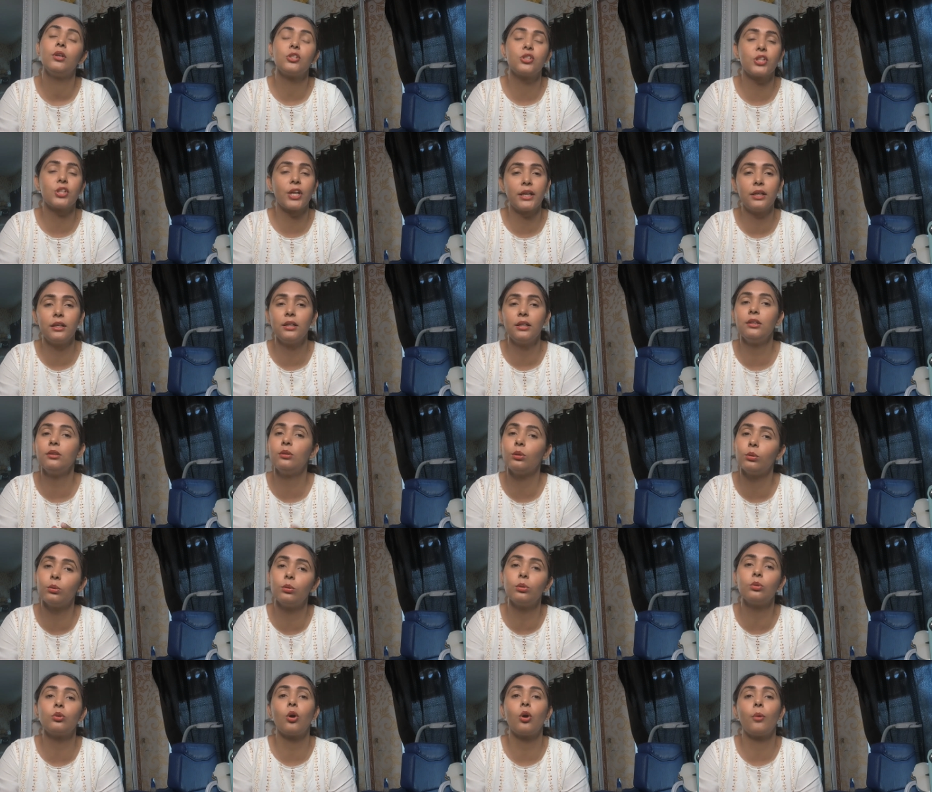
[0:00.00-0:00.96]
शाइनी
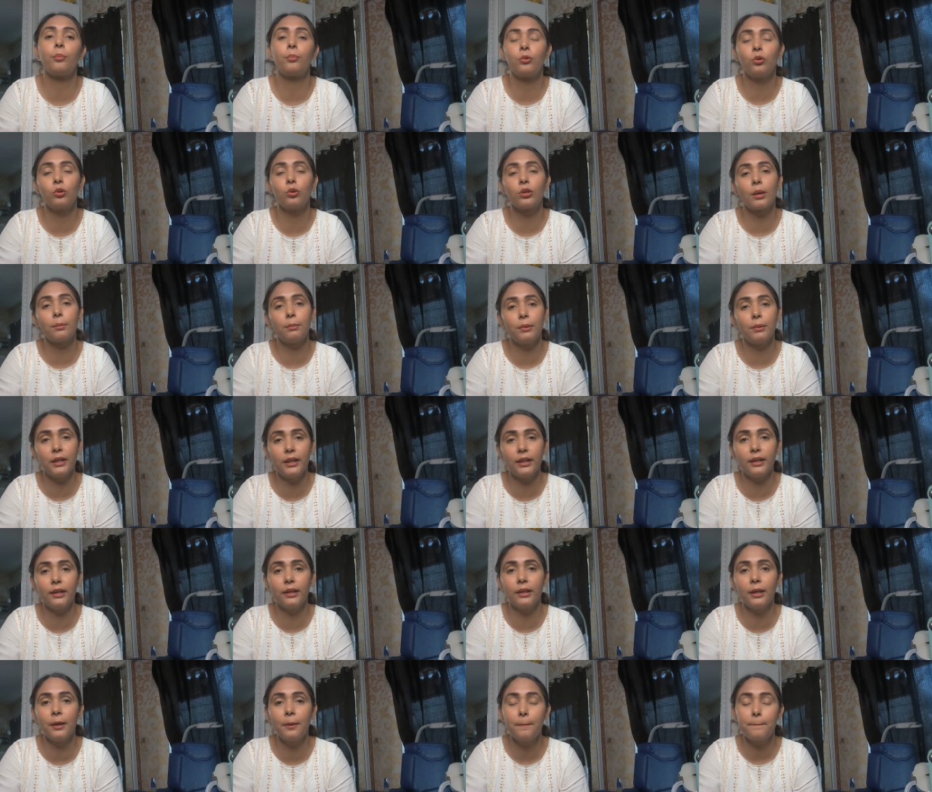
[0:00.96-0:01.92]
दोनों टॉप कोट आप ले
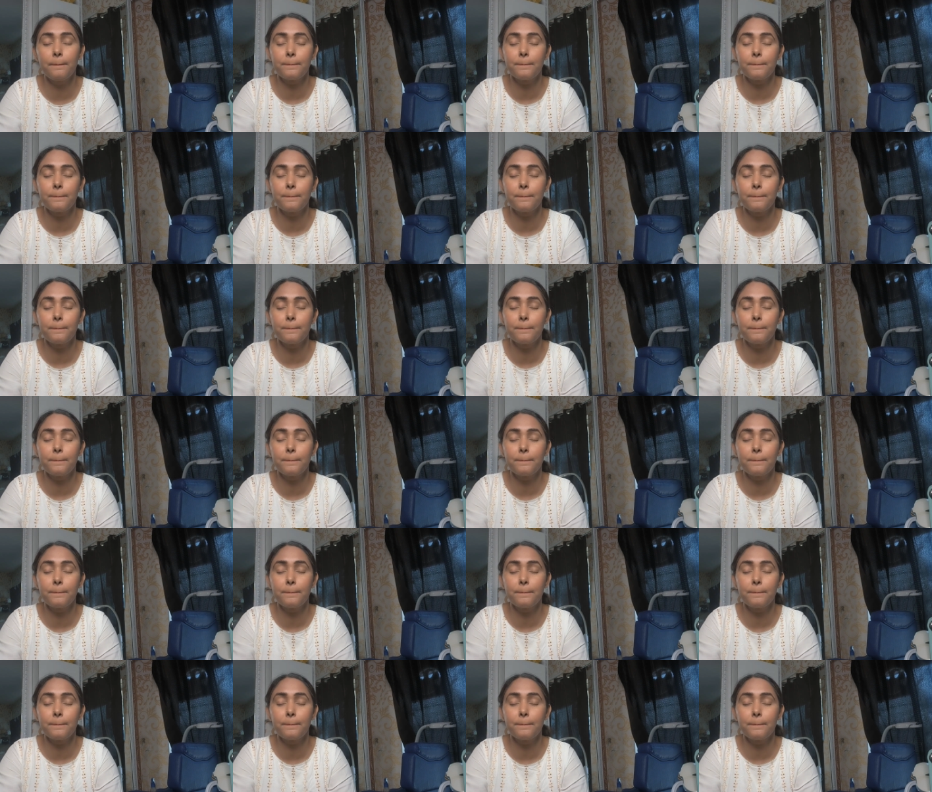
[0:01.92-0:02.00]
लेना